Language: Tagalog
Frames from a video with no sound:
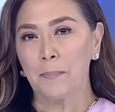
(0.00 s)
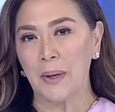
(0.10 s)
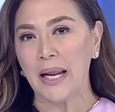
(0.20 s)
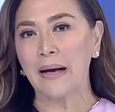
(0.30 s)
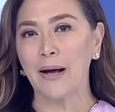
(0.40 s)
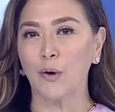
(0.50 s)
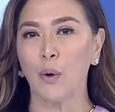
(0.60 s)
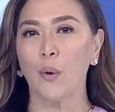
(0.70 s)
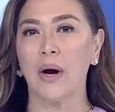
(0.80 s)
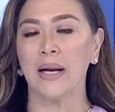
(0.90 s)

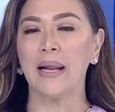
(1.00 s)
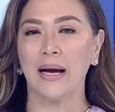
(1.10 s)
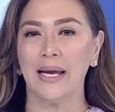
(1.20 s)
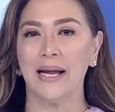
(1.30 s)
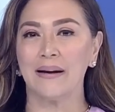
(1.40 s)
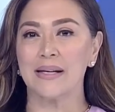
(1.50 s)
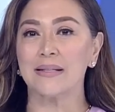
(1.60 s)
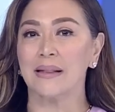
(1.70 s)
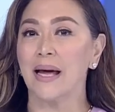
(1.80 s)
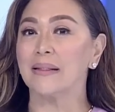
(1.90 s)
Pinagkaguluhan ng ilang
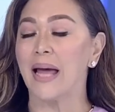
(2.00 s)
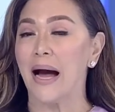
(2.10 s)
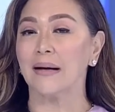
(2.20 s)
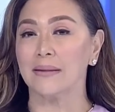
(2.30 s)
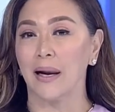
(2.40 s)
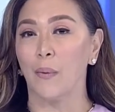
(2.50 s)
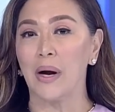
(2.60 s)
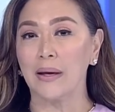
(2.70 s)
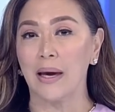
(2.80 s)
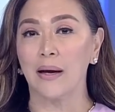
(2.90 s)
residente ang
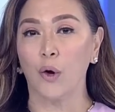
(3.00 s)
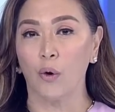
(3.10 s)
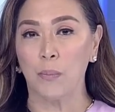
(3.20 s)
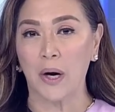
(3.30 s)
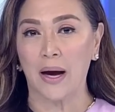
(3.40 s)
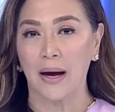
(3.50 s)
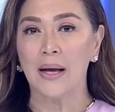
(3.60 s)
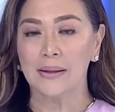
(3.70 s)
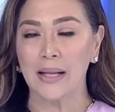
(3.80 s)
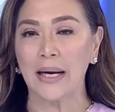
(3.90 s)
dalawang King Cobra
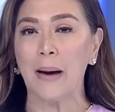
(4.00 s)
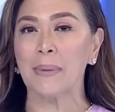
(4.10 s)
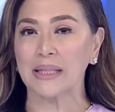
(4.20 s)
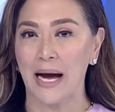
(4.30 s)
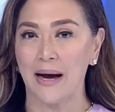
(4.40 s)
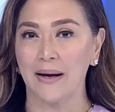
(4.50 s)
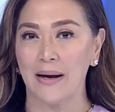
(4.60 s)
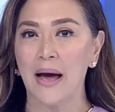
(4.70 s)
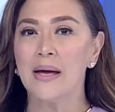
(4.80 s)
na namataan